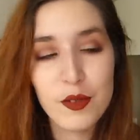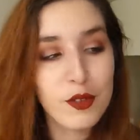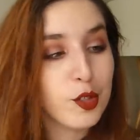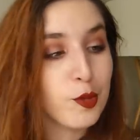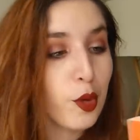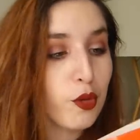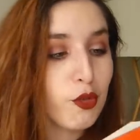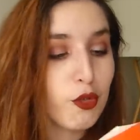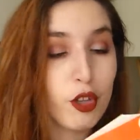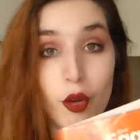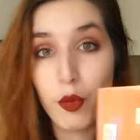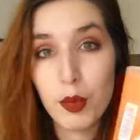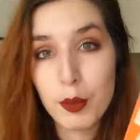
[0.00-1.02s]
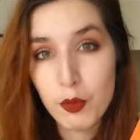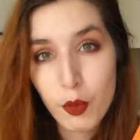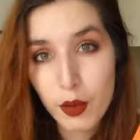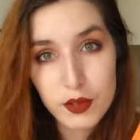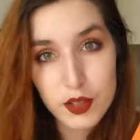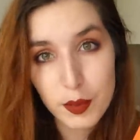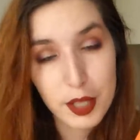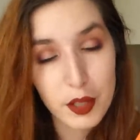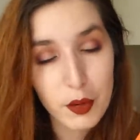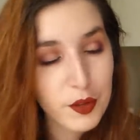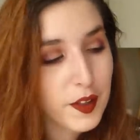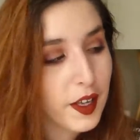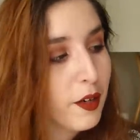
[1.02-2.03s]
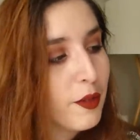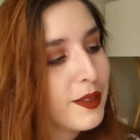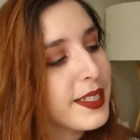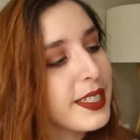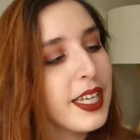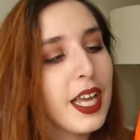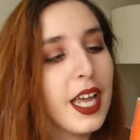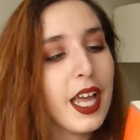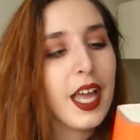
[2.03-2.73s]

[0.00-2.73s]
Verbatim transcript: euh, qui porte d'ailleurs le même nom, hein, ça s'appelle Le Cercle aussi.